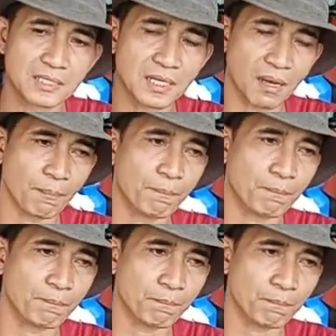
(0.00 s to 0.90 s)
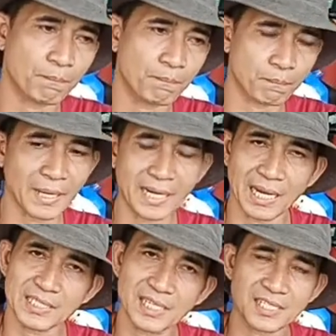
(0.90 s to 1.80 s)
sa
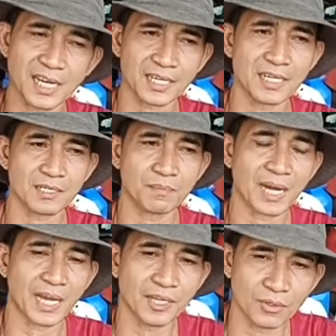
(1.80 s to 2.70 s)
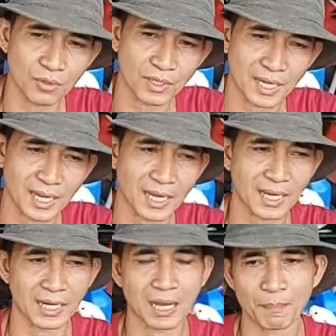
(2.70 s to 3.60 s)
napadaan sa channel mga idol
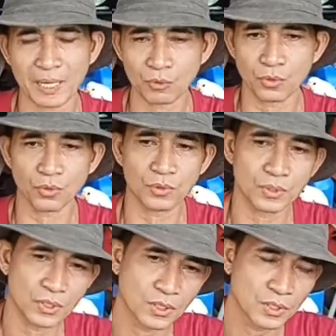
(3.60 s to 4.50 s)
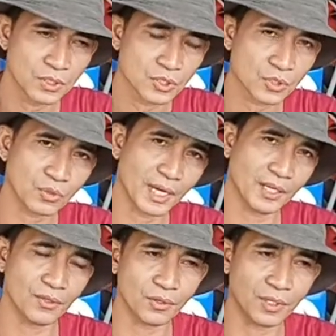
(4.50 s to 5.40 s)
na nakapanood. So
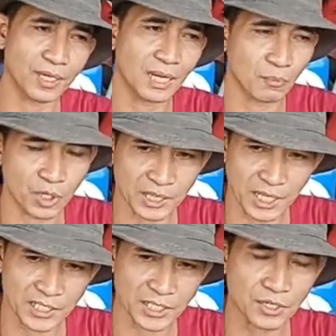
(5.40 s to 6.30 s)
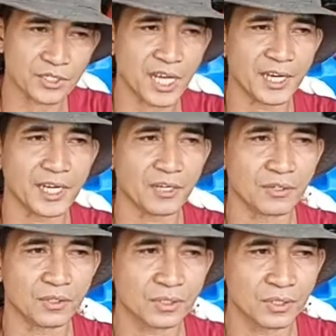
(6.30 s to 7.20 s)
idol, na monetize na yung channel
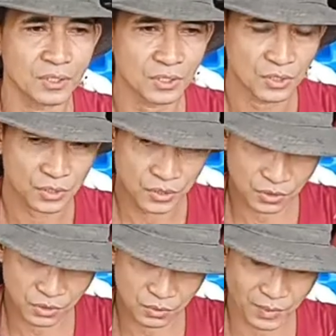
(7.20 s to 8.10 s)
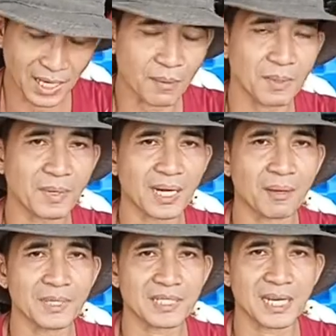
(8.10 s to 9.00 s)
ko. So maraming
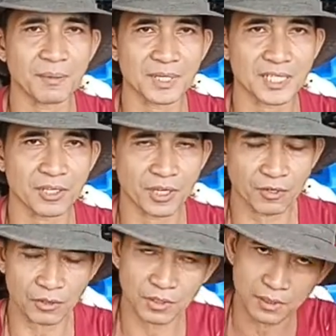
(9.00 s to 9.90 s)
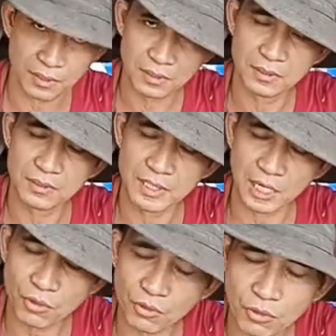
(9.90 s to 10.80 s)
maraming salamat sa inyo idol.
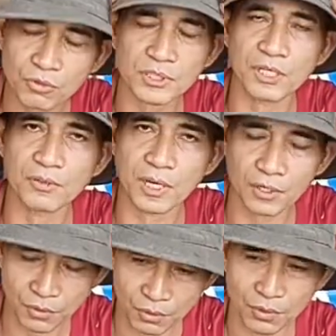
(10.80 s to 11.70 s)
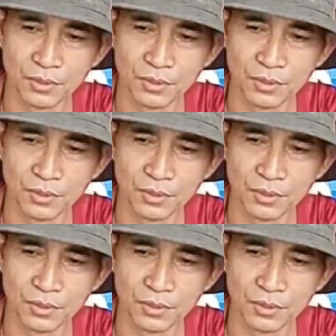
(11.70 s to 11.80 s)
Saludo ko sa inyo idol